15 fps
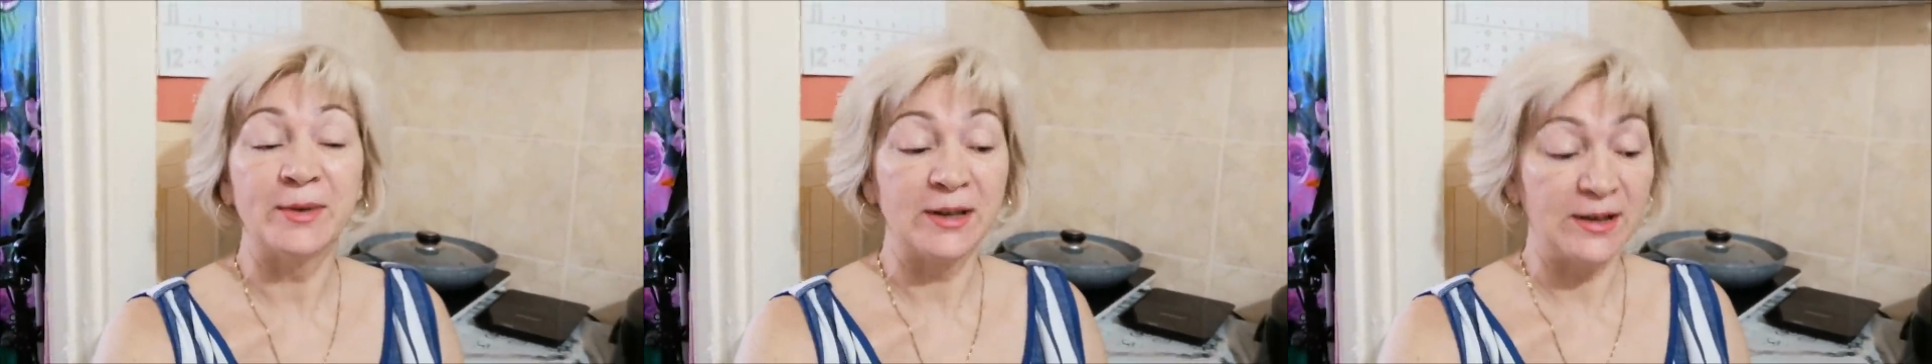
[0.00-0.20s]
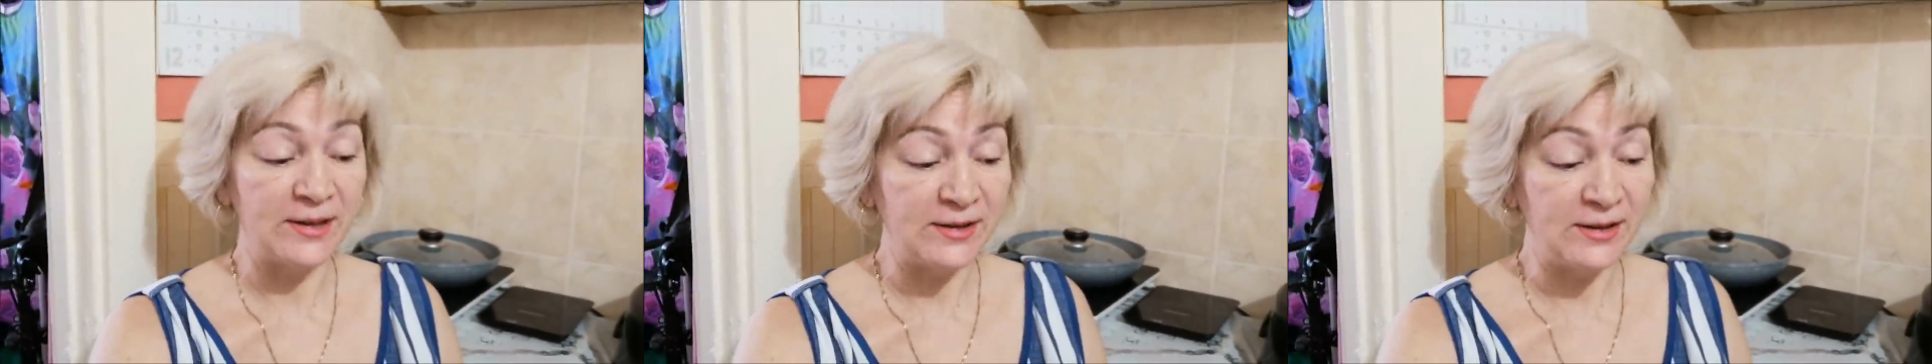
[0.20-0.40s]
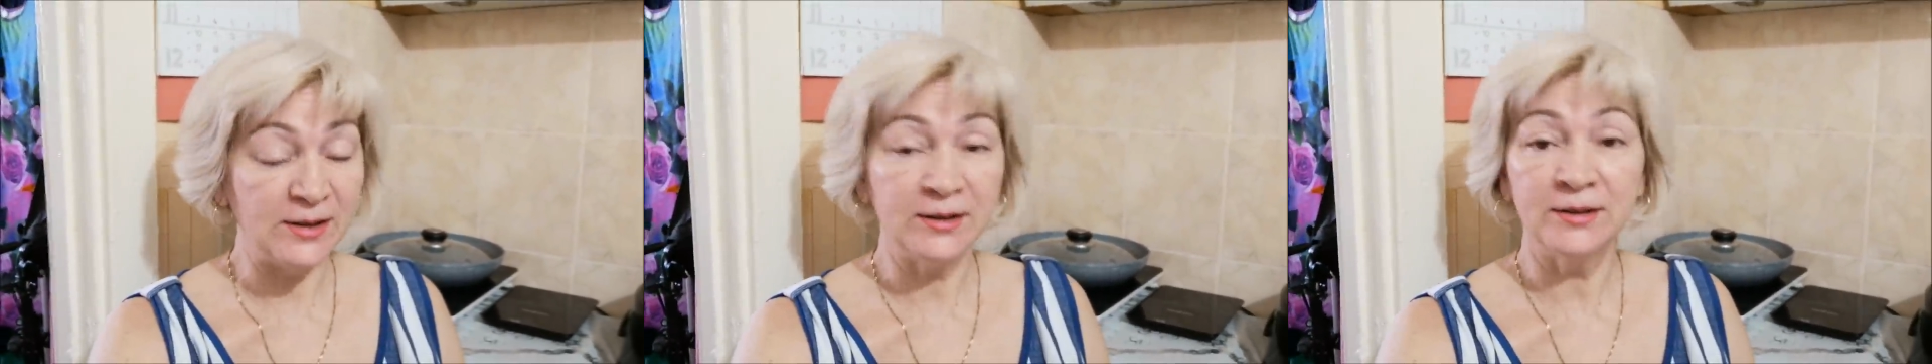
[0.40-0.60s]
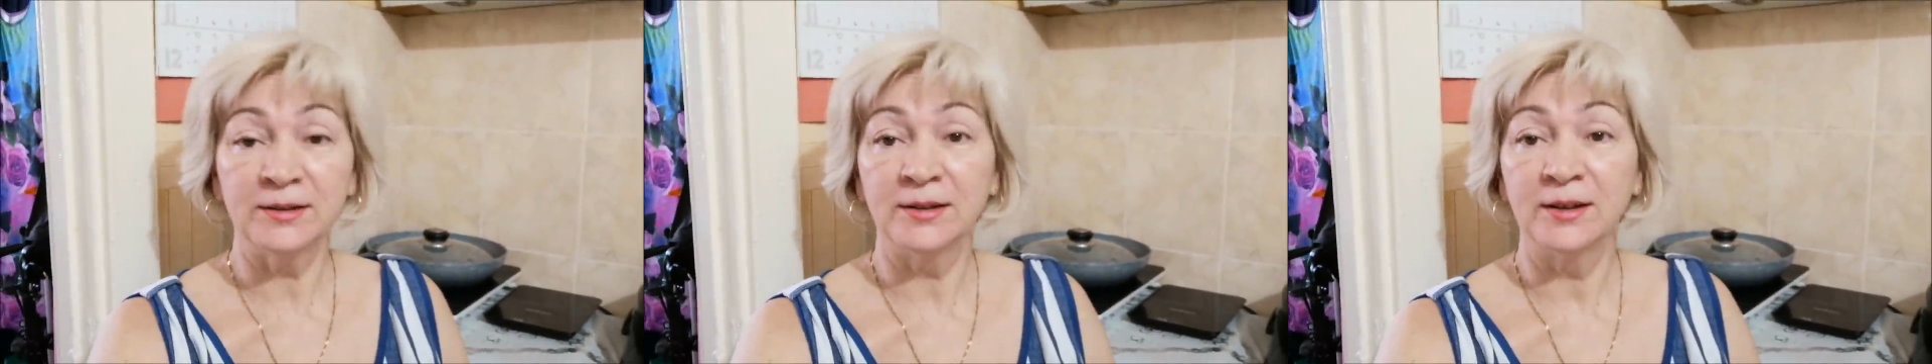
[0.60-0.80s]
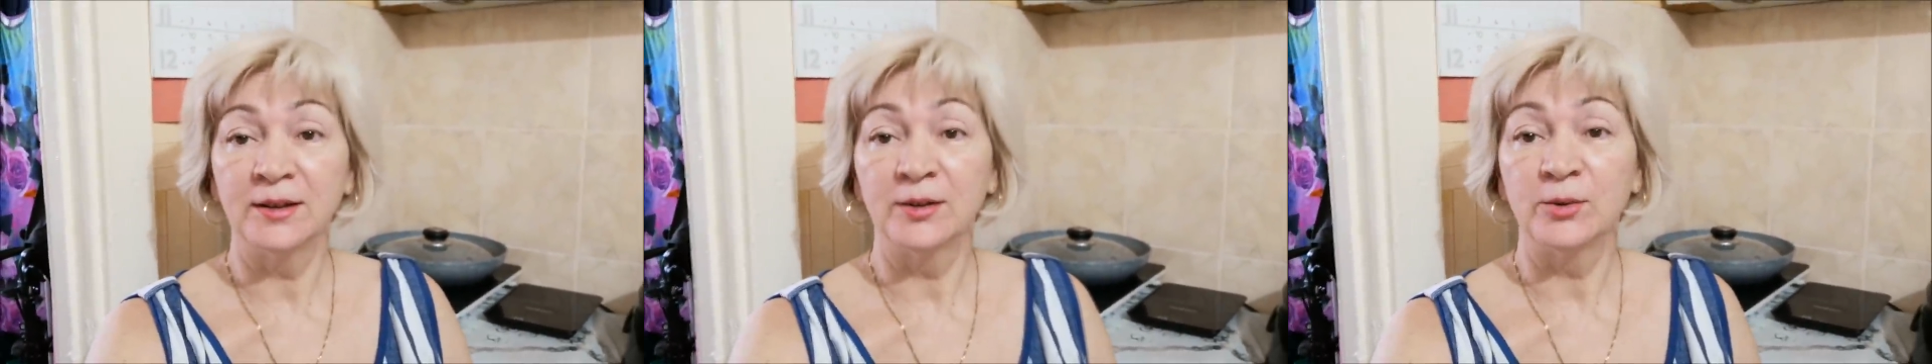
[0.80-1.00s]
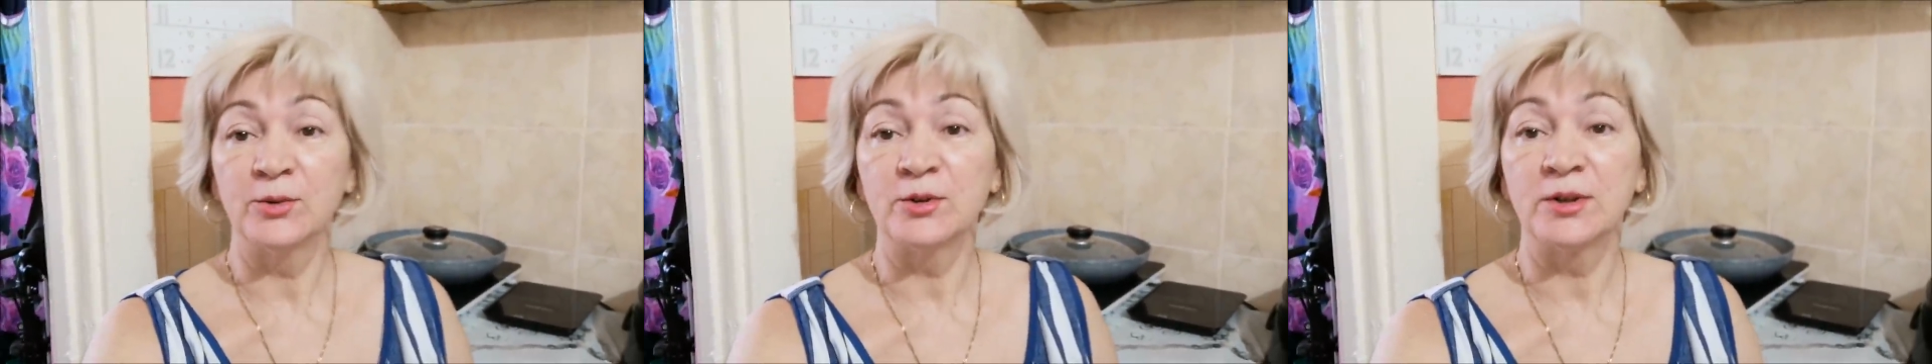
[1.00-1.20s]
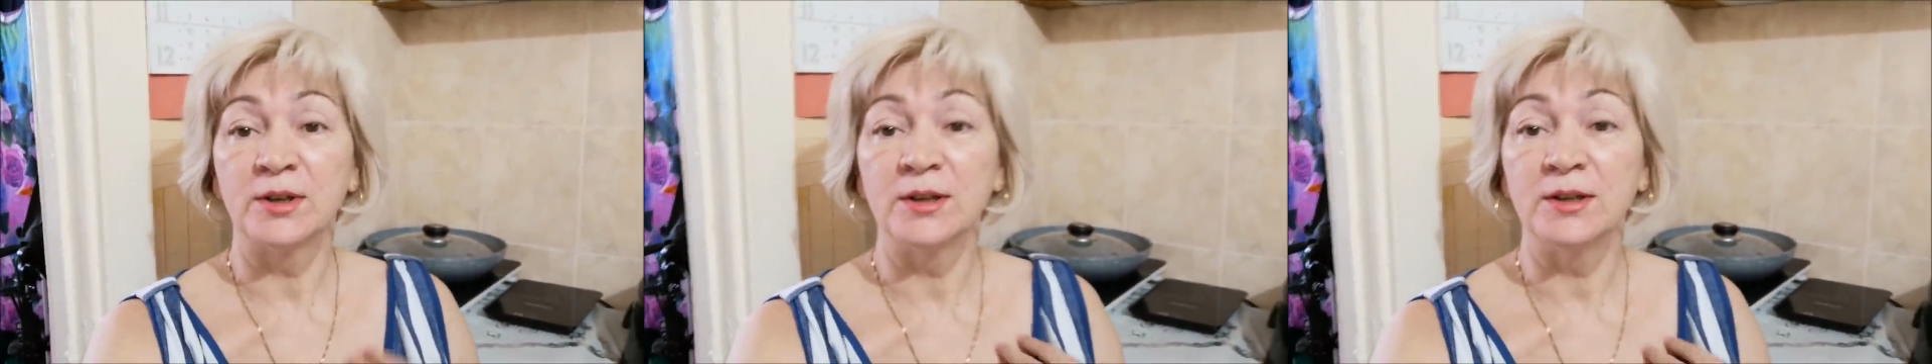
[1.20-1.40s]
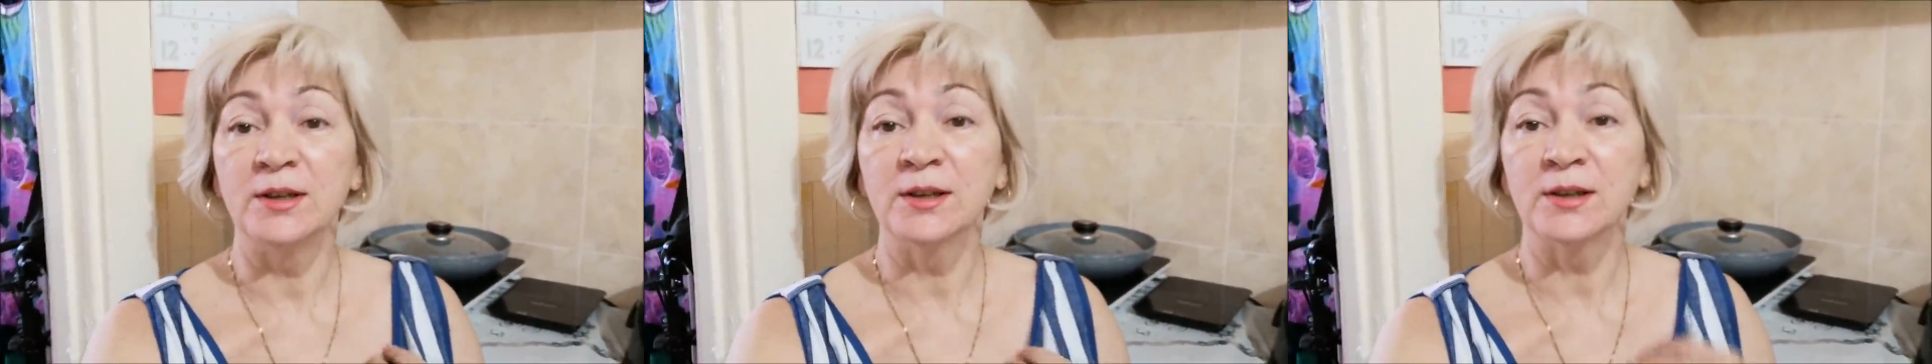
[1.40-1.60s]
магазин, уже
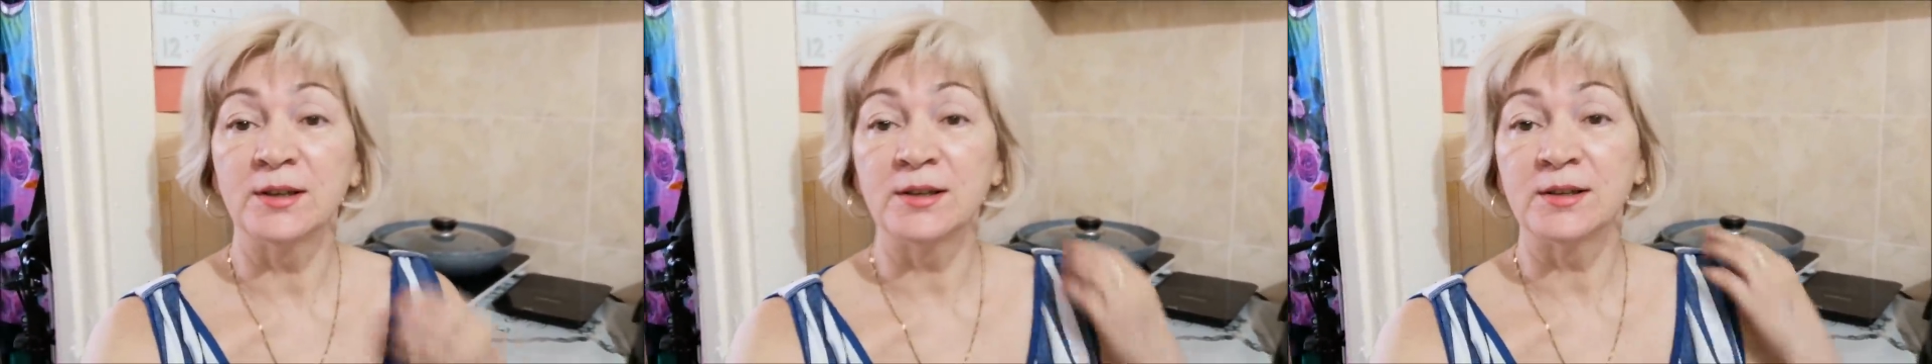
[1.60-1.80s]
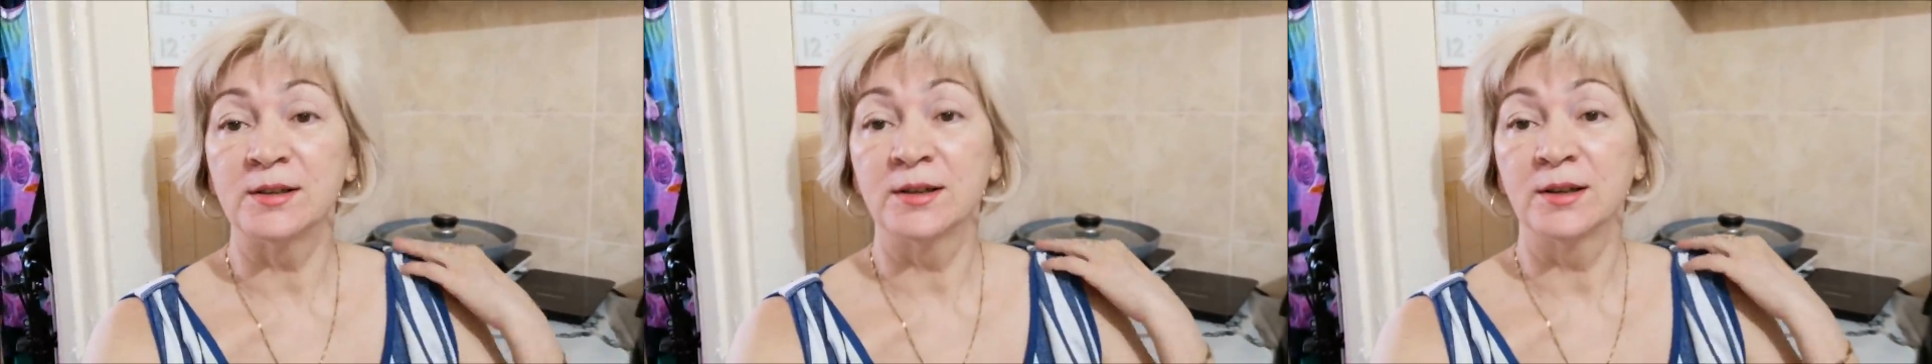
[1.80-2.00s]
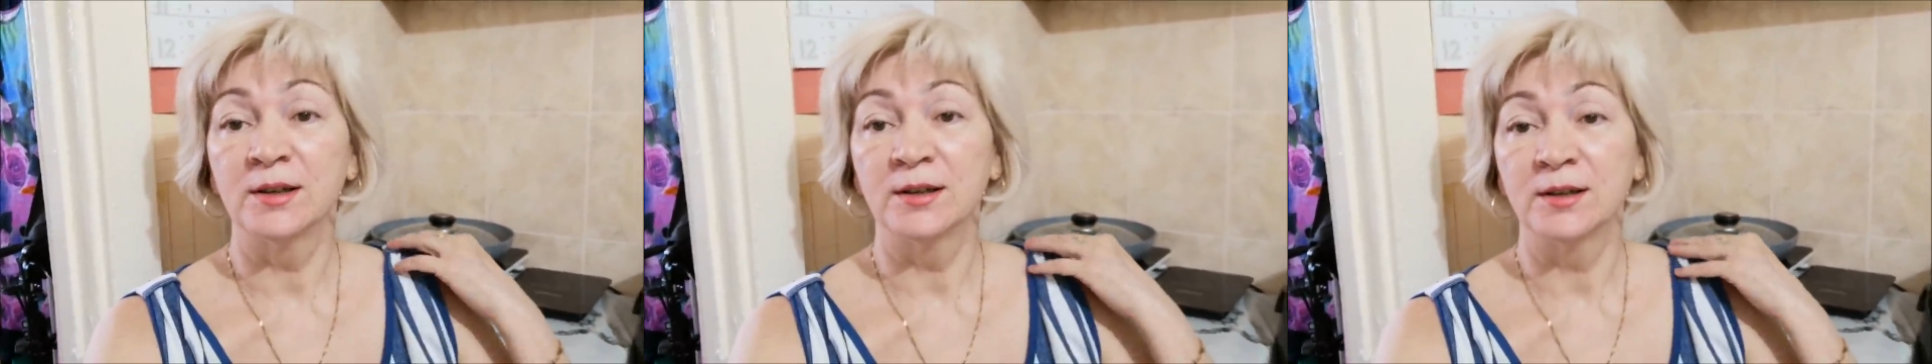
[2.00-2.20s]
оделась.